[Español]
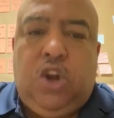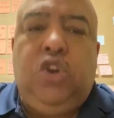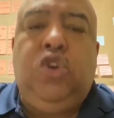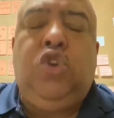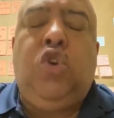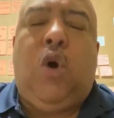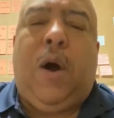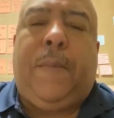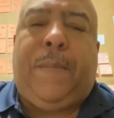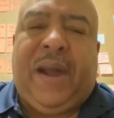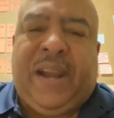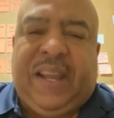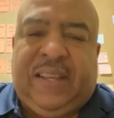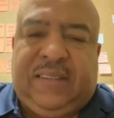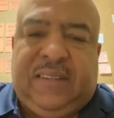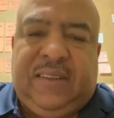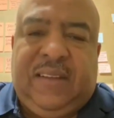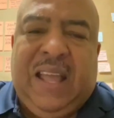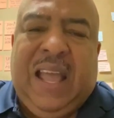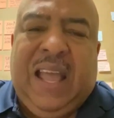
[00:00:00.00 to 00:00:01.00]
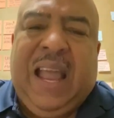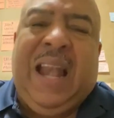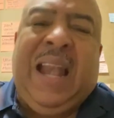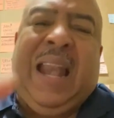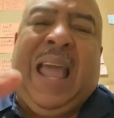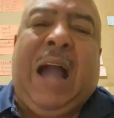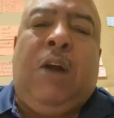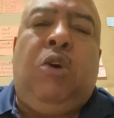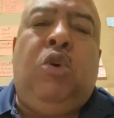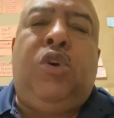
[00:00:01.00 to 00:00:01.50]
no aparece?
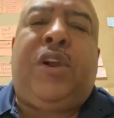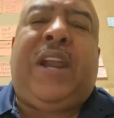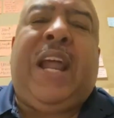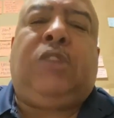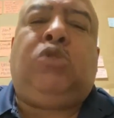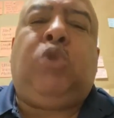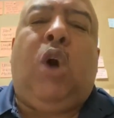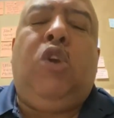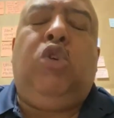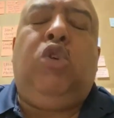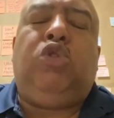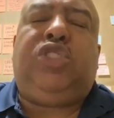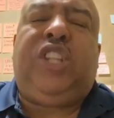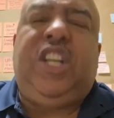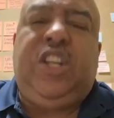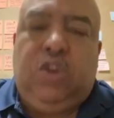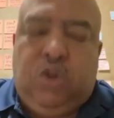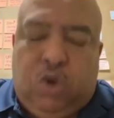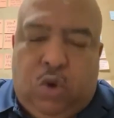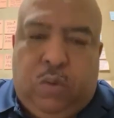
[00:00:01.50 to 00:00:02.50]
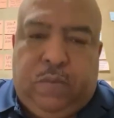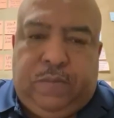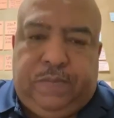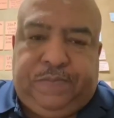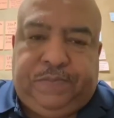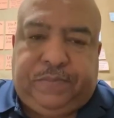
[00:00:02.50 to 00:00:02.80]
Le hago un reto a los cinco.